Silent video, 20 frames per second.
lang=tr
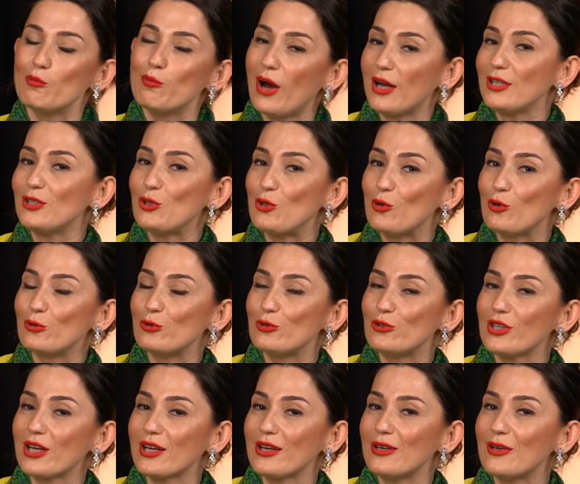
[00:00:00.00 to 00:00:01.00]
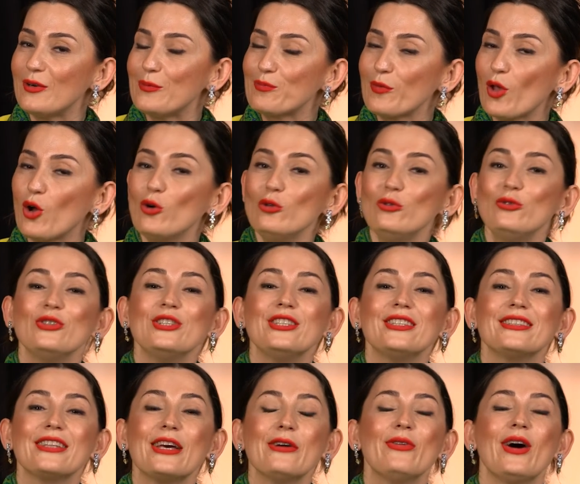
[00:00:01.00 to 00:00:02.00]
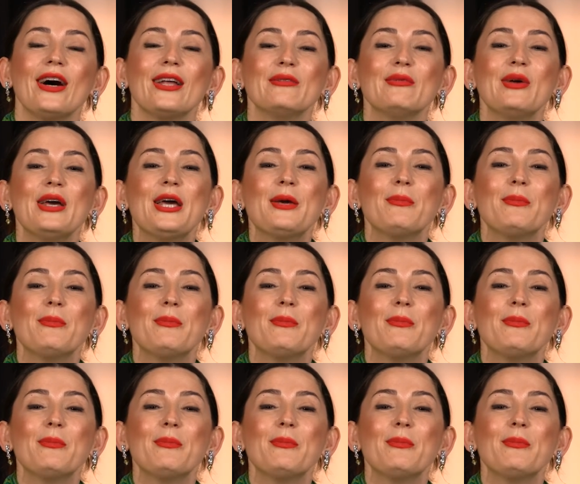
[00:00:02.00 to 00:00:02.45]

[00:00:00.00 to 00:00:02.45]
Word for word: başlıyor olacak. Onun dışında efendim